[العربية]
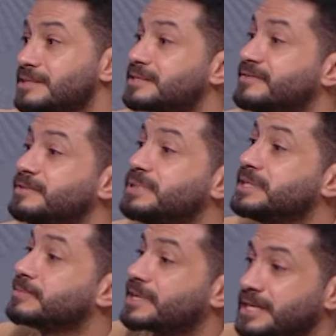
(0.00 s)
على الاقل
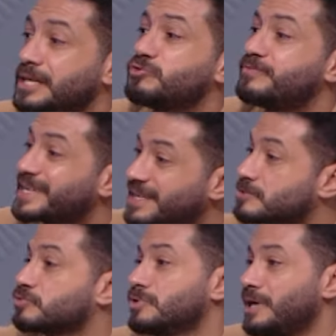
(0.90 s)
استفيد من امكانياته
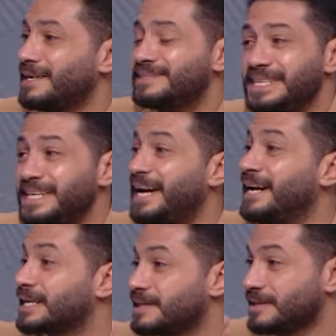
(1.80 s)
في مركزه بالظبط
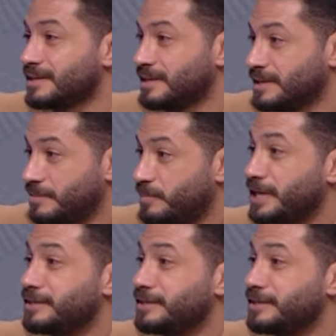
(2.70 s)
هيديني حاجه صح